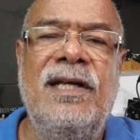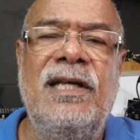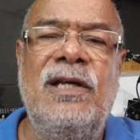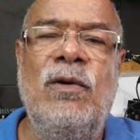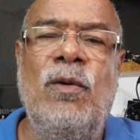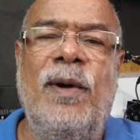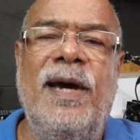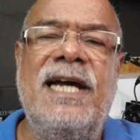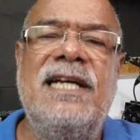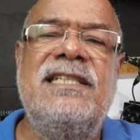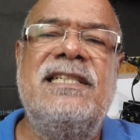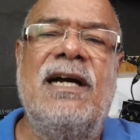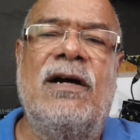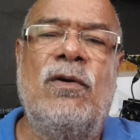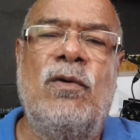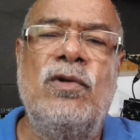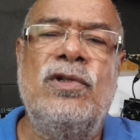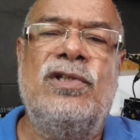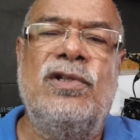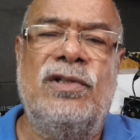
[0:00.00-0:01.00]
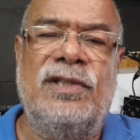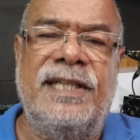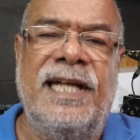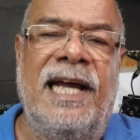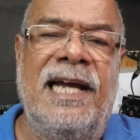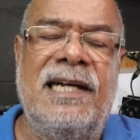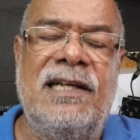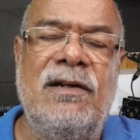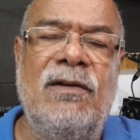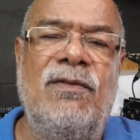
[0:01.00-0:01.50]
E o EJA curso
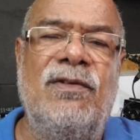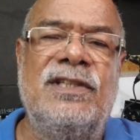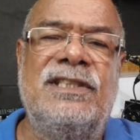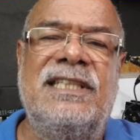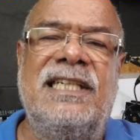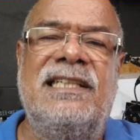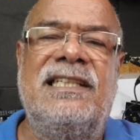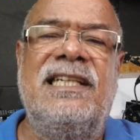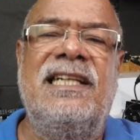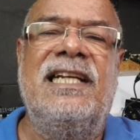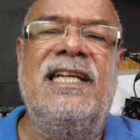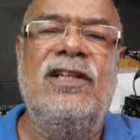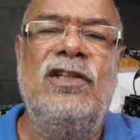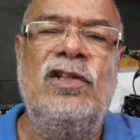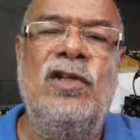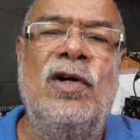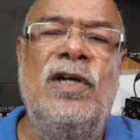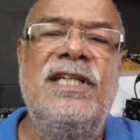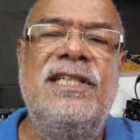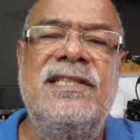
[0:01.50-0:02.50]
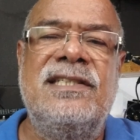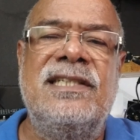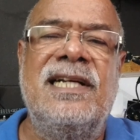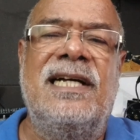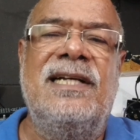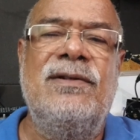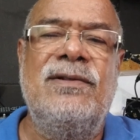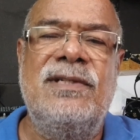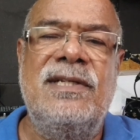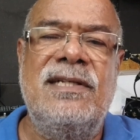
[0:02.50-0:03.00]
técnico você tira em dois
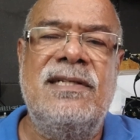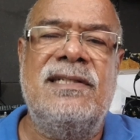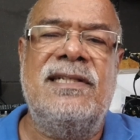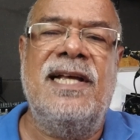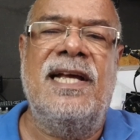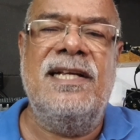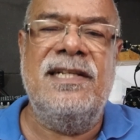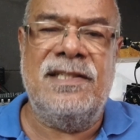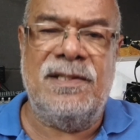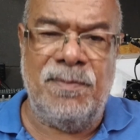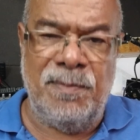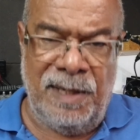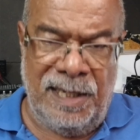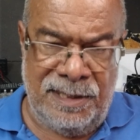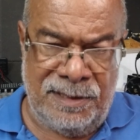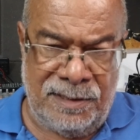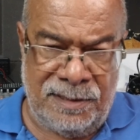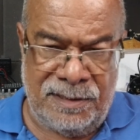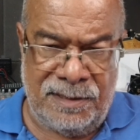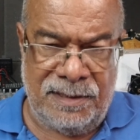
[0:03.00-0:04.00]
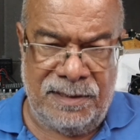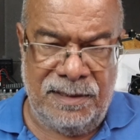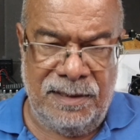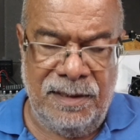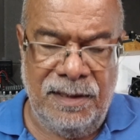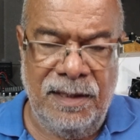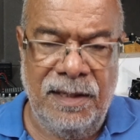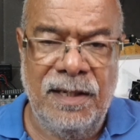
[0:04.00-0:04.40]
anos e seis meses.